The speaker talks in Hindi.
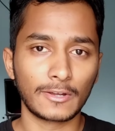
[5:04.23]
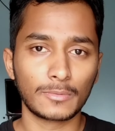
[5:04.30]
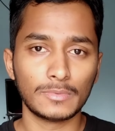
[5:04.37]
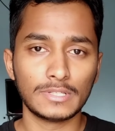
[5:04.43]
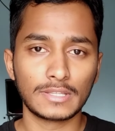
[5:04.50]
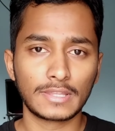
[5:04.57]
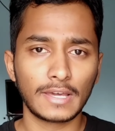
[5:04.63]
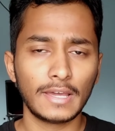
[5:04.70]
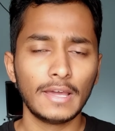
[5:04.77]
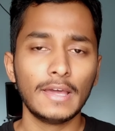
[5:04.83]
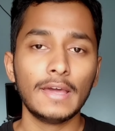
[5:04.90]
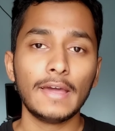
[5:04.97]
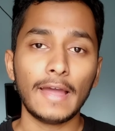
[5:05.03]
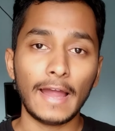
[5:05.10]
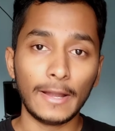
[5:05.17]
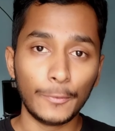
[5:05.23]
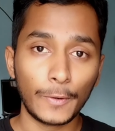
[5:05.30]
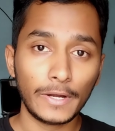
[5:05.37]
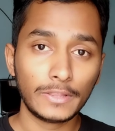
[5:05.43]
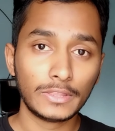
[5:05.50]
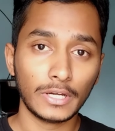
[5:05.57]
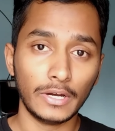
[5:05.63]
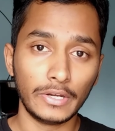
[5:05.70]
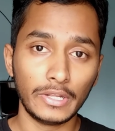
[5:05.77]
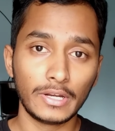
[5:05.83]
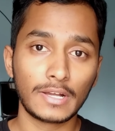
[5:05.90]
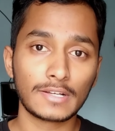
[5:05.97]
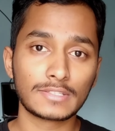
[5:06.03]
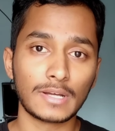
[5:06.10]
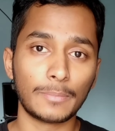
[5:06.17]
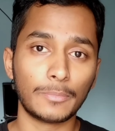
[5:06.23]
देखने को मिल जाता है एंड्रॉइड थर्टीन का